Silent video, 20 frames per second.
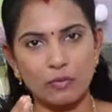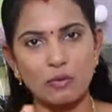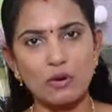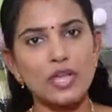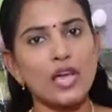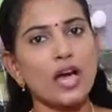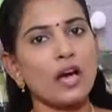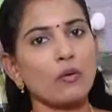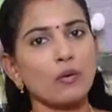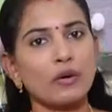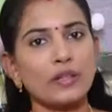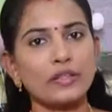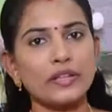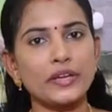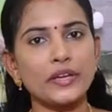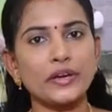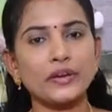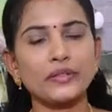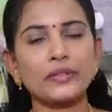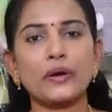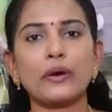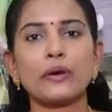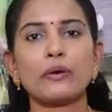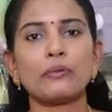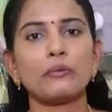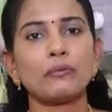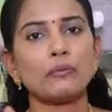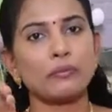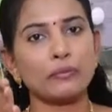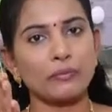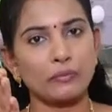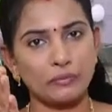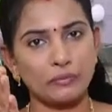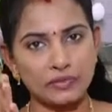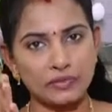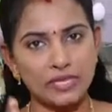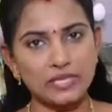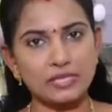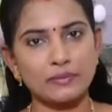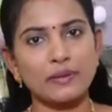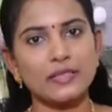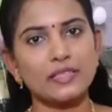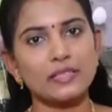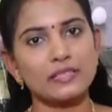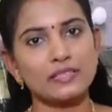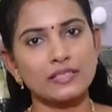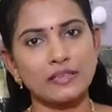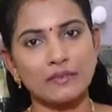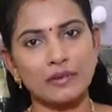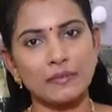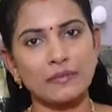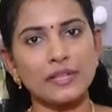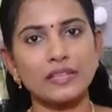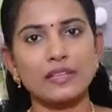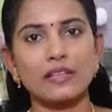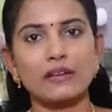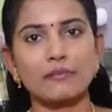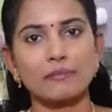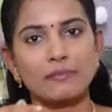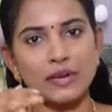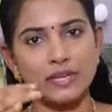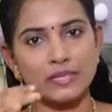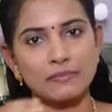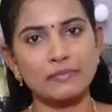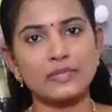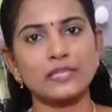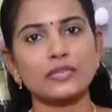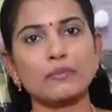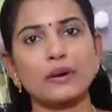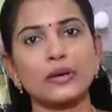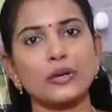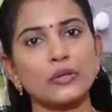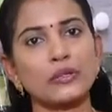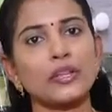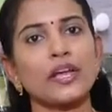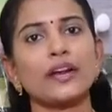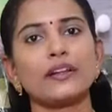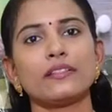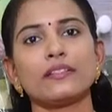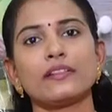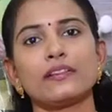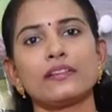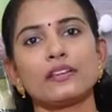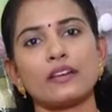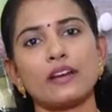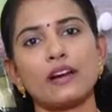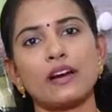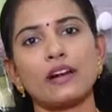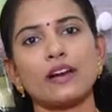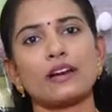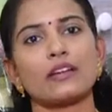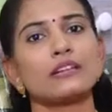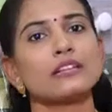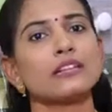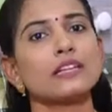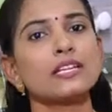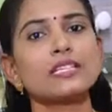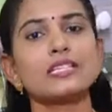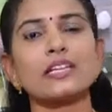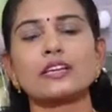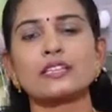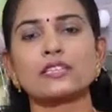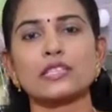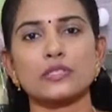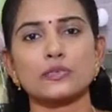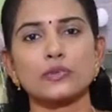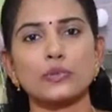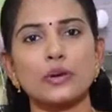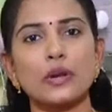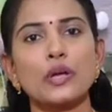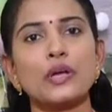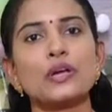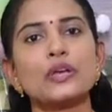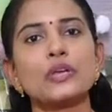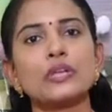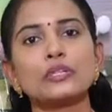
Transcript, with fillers: ஒல்லியாக குழந்தை இருந்தாலும் சிக்ஸ் மந்த்ஸ் செவன் மந்த்தாக பிரஸ்ட் மில்க் மட்டும்தான் எடுத்துகிட்டு இருக்கான்றது தான் சக்ஸஸ்ஃபுல்